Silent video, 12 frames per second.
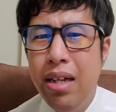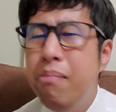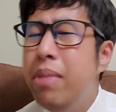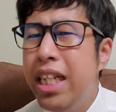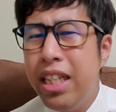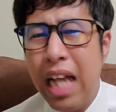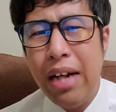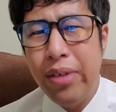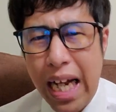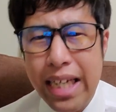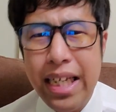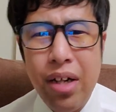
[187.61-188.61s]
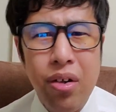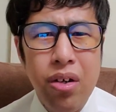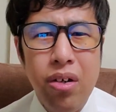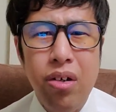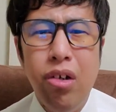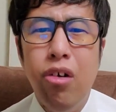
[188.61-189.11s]
ミニだのなんだの。
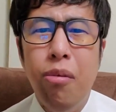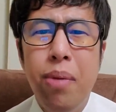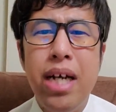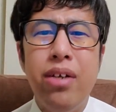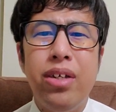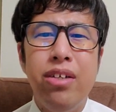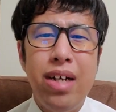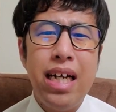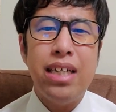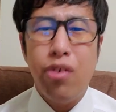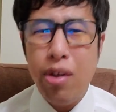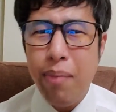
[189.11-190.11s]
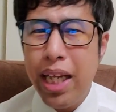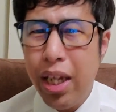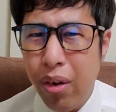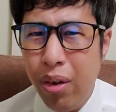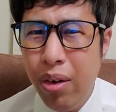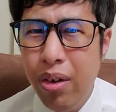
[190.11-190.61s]
うん、覚えろって言われりゃそれまで
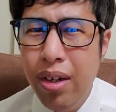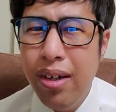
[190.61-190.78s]
よ。